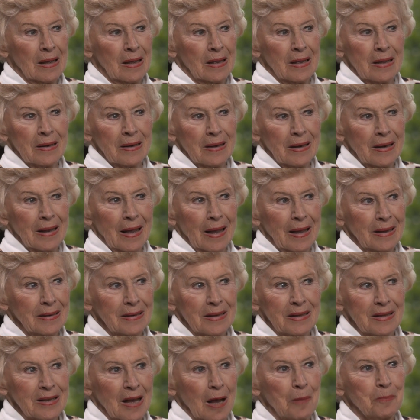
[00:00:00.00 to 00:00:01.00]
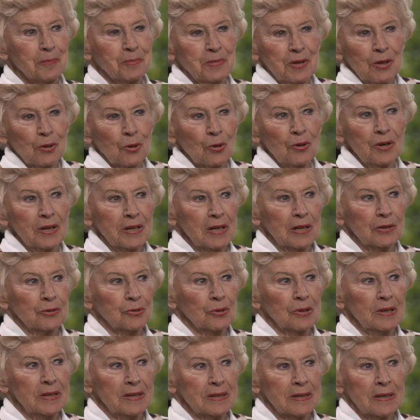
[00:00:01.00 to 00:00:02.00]
Äh, nein, ich habe die Rolle
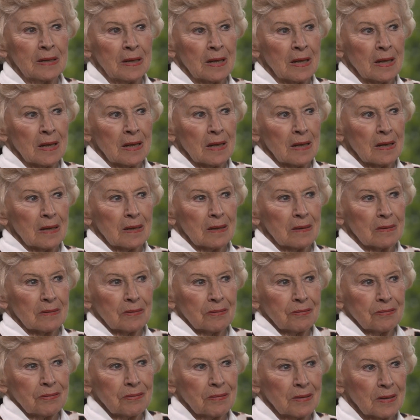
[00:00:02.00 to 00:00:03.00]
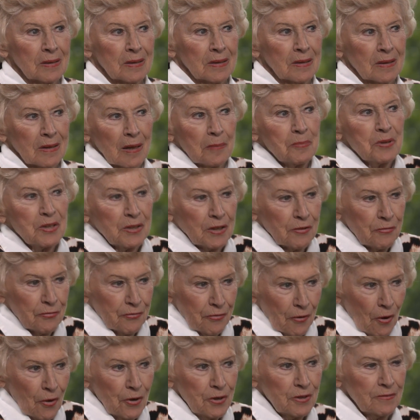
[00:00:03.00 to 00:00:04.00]
natürlich, äh, ich habe mich
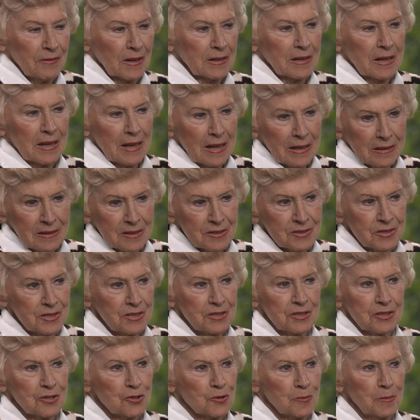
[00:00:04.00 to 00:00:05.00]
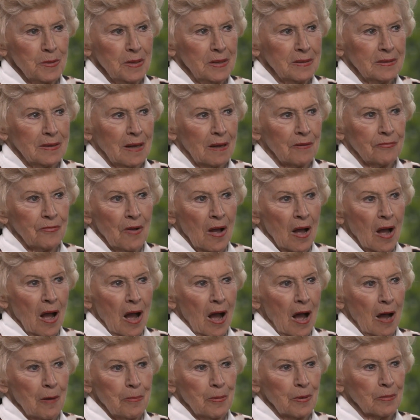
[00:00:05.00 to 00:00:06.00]
gefreut, war geehrt, dass ich sie spielen darf,
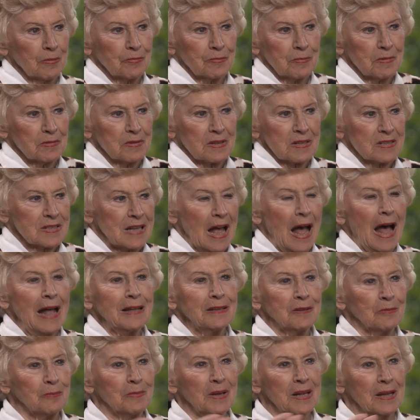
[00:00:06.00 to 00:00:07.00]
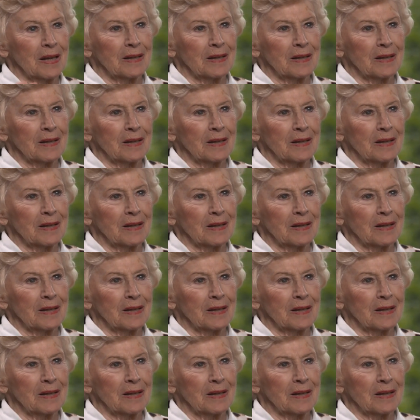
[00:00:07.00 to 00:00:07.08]
aber das ahnt man